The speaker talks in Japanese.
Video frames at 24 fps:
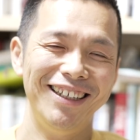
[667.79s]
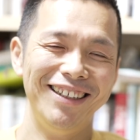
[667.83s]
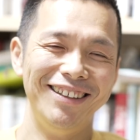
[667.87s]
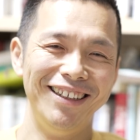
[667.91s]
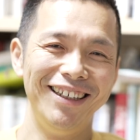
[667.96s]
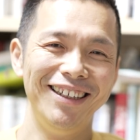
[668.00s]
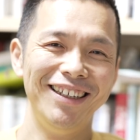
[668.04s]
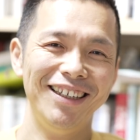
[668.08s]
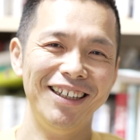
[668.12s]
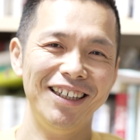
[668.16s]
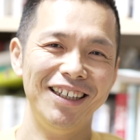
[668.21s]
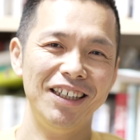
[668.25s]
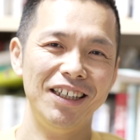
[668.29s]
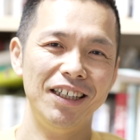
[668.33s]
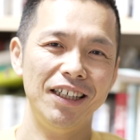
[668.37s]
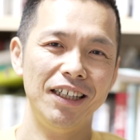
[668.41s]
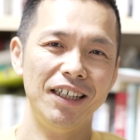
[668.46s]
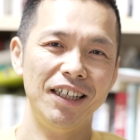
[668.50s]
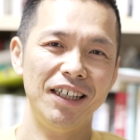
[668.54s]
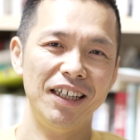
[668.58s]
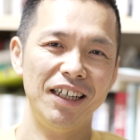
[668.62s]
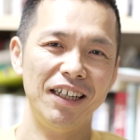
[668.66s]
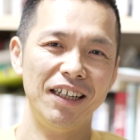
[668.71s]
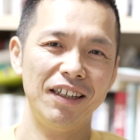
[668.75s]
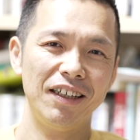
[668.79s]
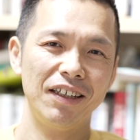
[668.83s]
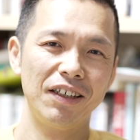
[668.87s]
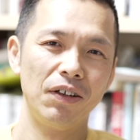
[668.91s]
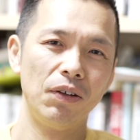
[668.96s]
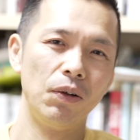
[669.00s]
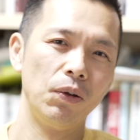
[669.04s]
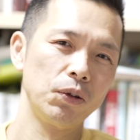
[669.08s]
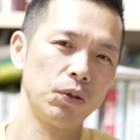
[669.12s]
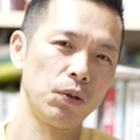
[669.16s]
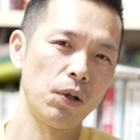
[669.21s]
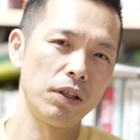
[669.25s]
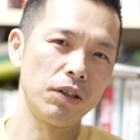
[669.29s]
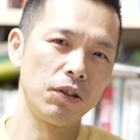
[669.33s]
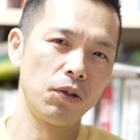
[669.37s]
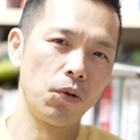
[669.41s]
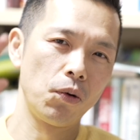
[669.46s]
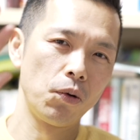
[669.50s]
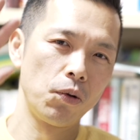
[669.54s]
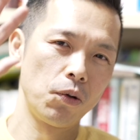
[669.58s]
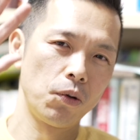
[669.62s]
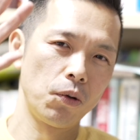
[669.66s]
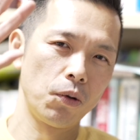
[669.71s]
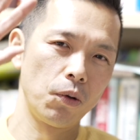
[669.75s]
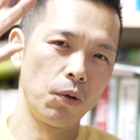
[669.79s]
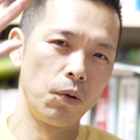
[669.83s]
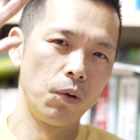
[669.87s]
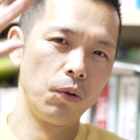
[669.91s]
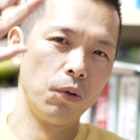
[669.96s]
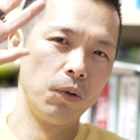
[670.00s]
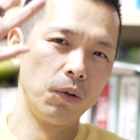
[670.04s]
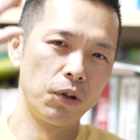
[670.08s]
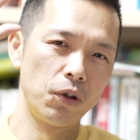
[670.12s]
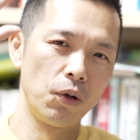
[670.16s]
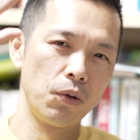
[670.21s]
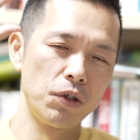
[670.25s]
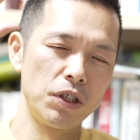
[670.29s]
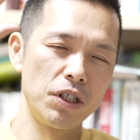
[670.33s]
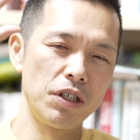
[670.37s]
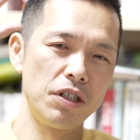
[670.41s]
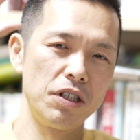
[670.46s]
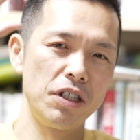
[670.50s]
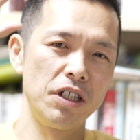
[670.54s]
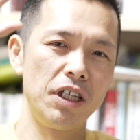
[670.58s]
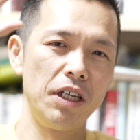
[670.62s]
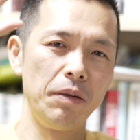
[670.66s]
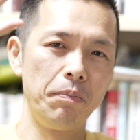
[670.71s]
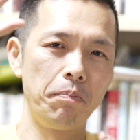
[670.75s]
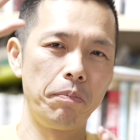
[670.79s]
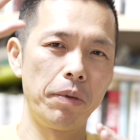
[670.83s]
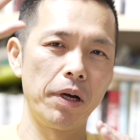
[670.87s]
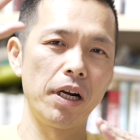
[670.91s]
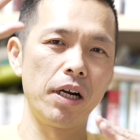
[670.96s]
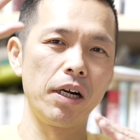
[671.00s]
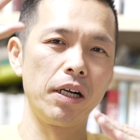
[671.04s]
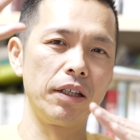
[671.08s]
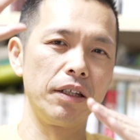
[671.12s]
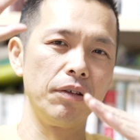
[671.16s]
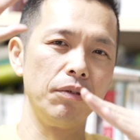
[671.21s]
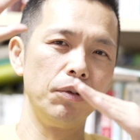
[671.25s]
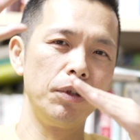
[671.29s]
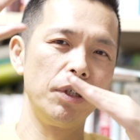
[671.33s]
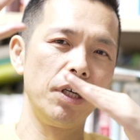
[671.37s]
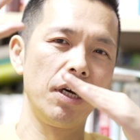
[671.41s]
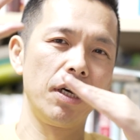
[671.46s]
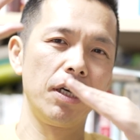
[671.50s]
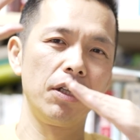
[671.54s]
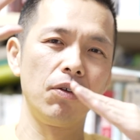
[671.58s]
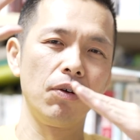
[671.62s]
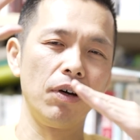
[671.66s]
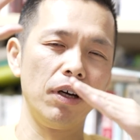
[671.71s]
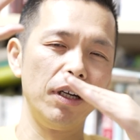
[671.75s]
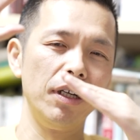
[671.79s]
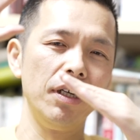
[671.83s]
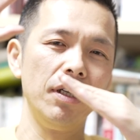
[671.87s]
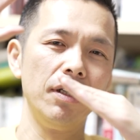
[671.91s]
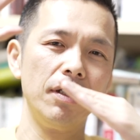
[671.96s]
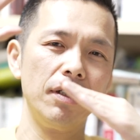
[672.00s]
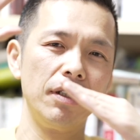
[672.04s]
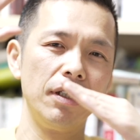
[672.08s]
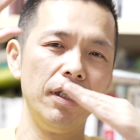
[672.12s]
ね、おそらくこの巨人に引っ張られて売り上げとかね、